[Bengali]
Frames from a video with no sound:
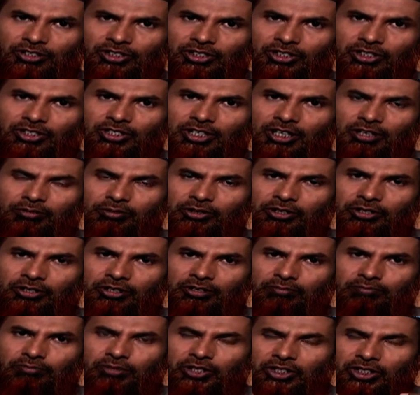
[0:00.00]
ধরনের
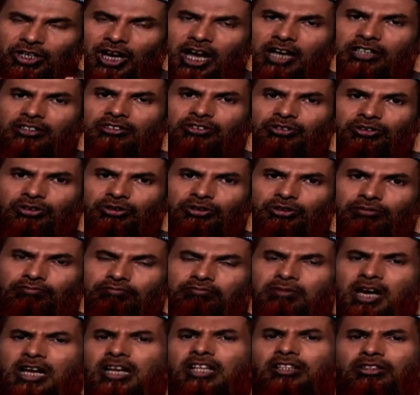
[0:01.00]
জিনিসের ভিতরে
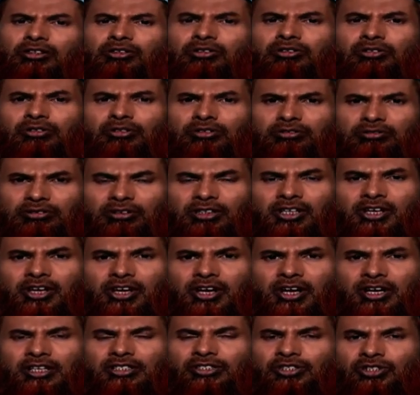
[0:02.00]
বিষাক্ত মারাত্মক
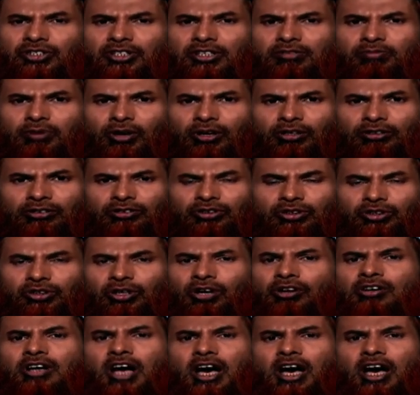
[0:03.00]
জীবন